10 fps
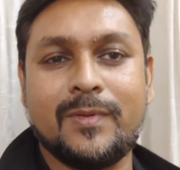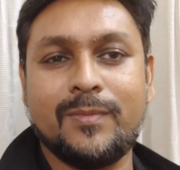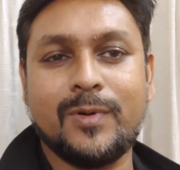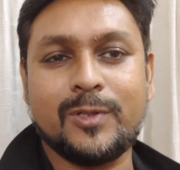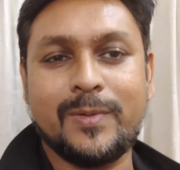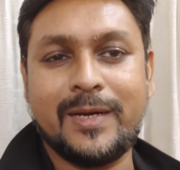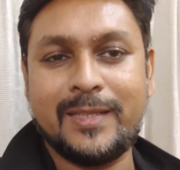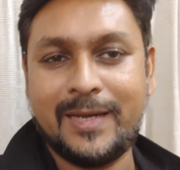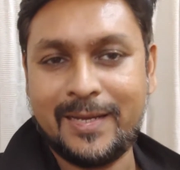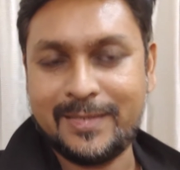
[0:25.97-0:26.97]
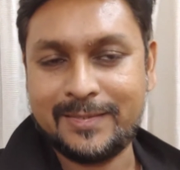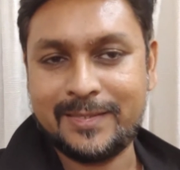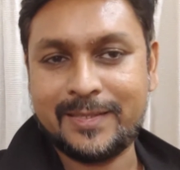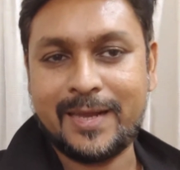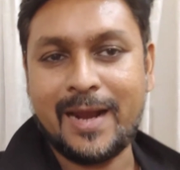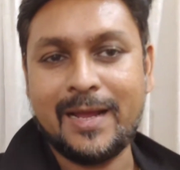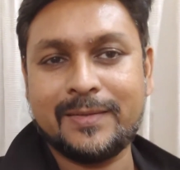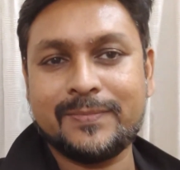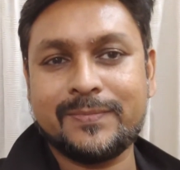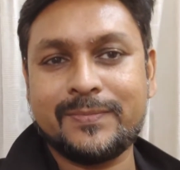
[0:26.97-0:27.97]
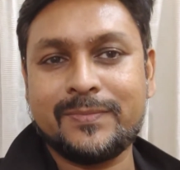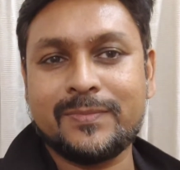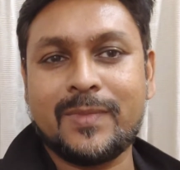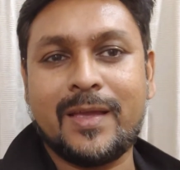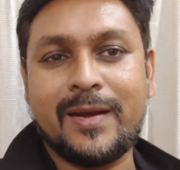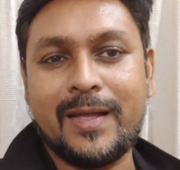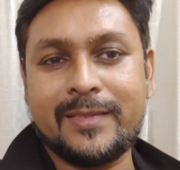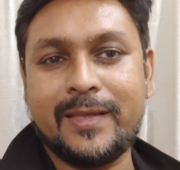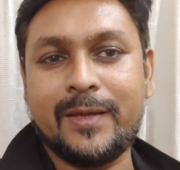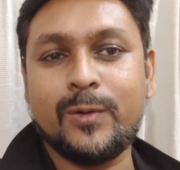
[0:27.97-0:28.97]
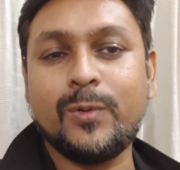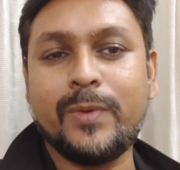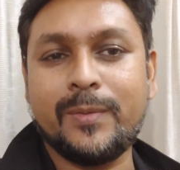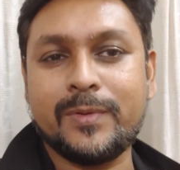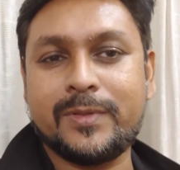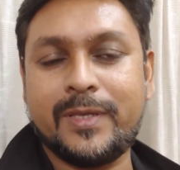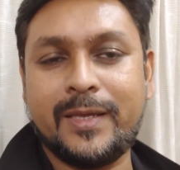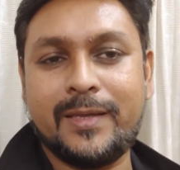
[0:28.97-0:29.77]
বর্তমানে দেখা যাচ্ছে তারা রাতে ঘুমের মধ্যে